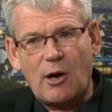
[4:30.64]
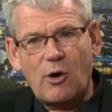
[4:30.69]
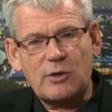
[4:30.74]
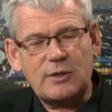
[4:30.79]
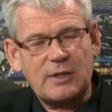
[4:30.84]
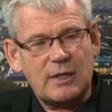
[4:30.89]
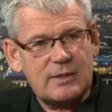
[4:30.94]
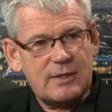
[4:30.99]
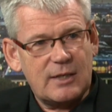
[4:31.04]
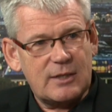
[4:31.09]
auch
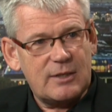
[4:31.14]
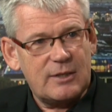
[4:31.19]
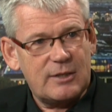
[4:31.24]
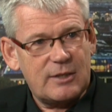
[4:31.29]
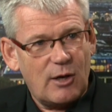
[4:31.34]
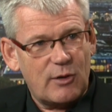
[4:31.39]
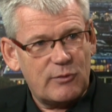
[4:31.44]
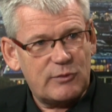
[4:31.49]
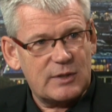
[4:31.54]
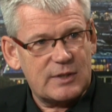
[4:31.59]
tatsächlich
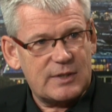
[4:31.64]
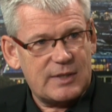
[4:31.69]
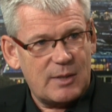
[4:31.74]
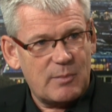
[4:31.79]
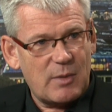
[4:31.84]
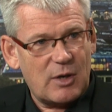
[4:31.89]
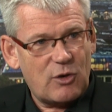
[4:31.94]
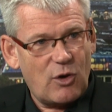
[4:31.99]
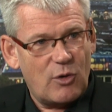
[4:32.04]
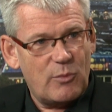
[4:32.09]
auf das
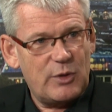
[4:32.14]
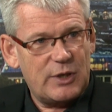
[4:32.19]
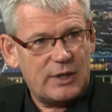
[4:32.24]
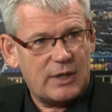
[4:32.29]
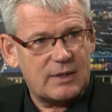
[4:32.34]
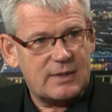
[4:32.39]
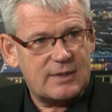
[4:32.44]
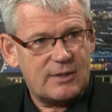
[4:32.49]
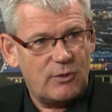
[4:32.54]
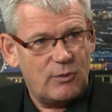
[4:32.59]
Thema
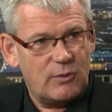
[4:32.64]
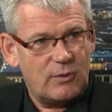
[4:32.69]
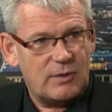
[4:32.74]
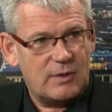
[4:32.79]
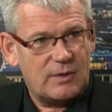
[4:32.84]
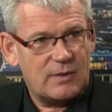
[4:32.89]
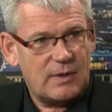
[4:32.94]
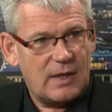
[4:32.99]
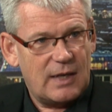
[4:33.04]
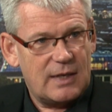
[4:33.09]

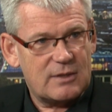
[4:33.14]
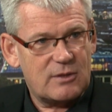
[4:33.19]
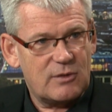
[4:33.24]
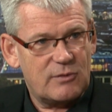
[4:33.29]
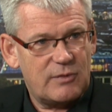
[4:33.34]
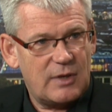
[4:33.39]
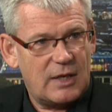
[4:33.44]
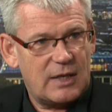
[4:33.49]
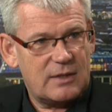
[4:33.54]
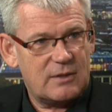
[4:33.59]
Kommunikation.
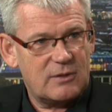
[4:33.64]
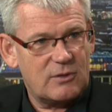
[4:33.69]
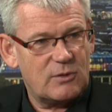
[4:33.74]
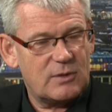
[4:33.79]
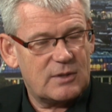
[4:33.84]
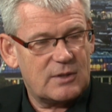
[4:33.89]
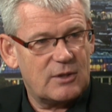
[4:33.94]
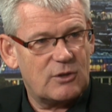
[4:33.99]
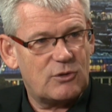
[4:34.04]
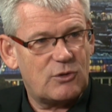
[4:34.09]
Also wir hätten
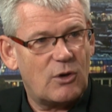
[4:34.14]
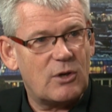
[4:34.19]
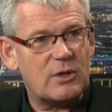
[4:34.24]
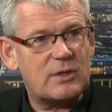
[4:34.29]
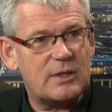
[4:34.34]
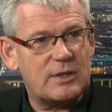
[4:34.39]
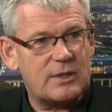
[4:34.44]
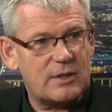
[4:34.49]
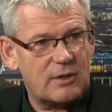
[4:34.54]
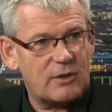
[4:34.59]
uns eine
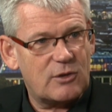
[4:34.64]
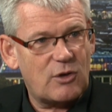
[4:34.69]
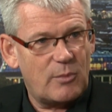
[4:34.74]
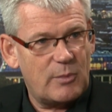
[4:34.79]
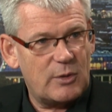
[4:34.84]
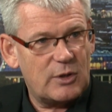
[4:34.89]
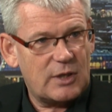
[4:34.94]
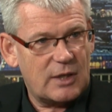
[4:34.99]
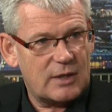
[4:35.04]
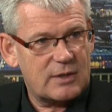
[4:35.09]
deutlichere
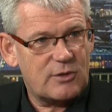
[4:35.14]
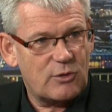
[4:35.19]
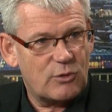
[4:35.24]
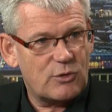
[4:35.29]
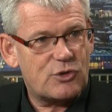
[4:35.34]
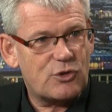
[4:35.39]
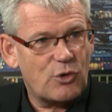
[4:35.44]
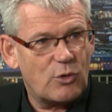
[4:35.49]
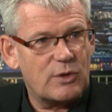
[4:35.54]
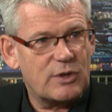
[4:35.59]
Kommunikation
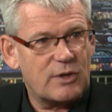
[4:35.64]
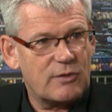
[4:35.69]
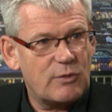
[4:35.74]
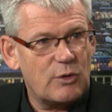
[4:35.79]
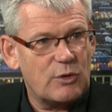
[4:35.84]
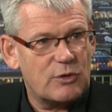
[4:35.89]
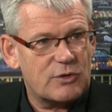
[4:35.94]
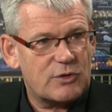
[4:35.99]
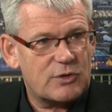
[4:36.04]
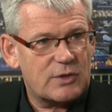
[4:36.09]
schon
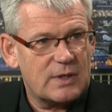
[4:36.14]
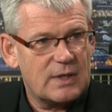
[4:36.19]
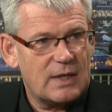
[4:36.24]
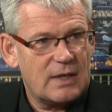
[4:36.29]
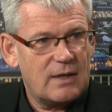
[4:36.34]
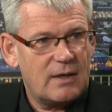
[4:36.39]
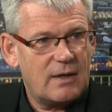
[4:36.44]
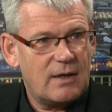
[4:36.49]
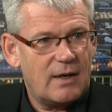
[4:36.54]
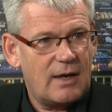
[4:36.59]
gewünscht.
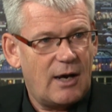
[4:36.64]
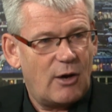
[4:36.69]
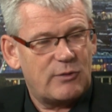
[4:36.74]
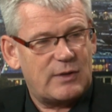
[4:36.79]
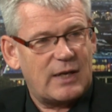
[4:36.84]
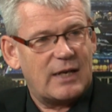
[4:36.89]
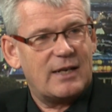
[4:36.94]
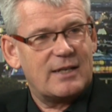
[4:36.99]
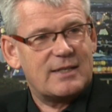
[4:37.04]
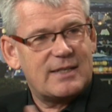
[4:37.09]
Auf
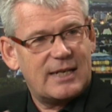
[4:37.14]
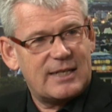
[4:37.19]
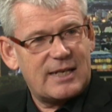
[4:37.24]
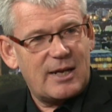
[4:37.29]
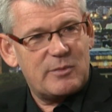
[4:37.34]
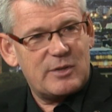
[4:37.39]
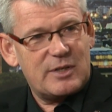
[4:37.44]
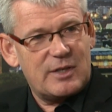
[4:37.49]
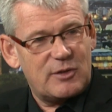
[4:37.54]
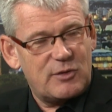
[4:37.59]
der anderen Seite
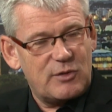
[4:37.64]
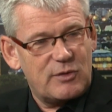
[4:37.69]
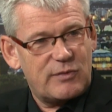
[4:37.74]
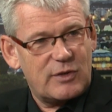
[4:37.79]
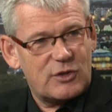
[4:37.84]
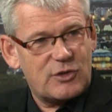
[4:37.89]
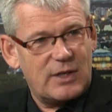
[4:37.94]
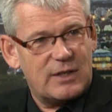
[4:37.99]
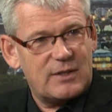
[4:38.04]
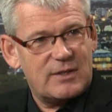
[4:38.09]
habe ich natürlich
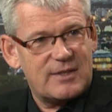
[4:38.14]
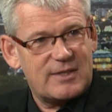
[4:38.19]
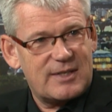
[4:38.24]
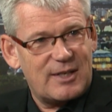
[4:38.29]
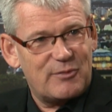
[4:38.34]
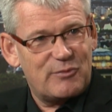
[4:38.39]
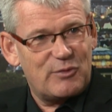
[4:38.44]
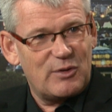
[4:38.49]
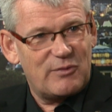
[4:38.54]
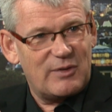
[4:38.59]
Verständnis
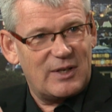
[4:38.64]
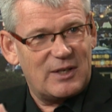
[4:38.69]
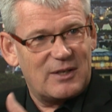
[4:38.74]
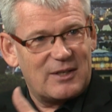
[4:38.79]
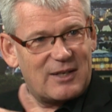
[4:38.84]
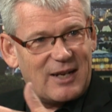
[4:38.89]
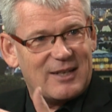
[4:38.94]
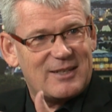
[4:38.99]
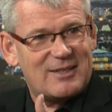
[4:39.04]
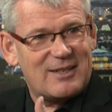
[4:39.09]
dafür, wenn ein
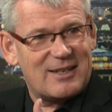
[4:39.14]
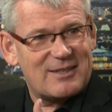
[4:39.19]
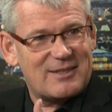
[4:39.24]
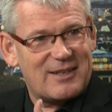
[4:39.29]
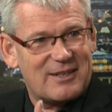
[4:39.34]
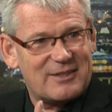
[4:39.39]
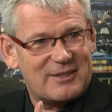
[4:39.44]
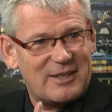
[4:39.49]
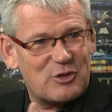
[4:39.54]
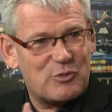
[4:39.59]
Kanzler
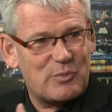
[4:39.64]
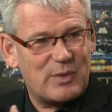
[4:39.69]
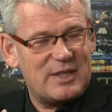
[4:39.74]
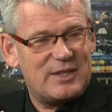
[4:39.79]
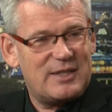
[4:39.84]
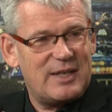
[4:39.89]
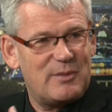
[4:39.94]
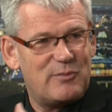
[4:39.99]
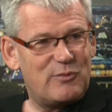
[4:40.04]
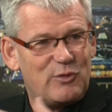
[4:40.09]
sagt, er
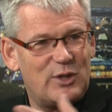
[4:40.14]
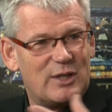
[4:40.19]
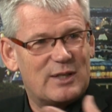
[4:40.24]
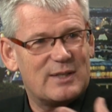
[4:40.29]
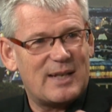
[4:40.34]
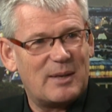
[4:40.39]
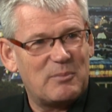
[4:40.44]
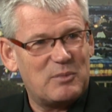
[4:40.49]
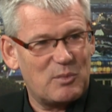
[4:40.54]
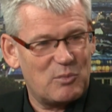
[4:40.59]
spricht eben für die
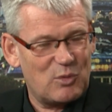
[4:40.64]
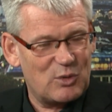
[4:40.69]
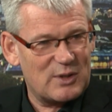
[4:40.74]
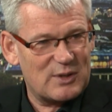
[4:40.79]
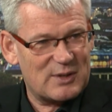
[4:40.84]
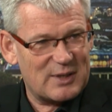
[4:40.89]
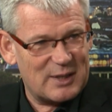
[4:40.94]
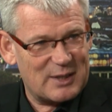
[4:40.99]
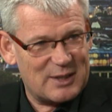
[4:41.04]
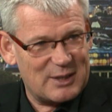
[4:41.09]
gesamte
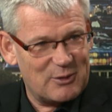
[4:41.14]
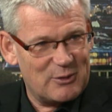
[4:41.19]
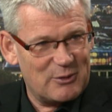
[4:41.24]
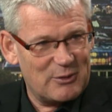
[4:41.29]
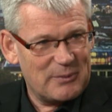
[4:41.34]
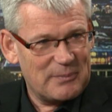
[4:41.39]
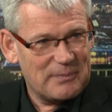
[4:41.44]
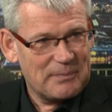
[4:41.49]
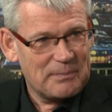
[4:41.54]
Bundesregierung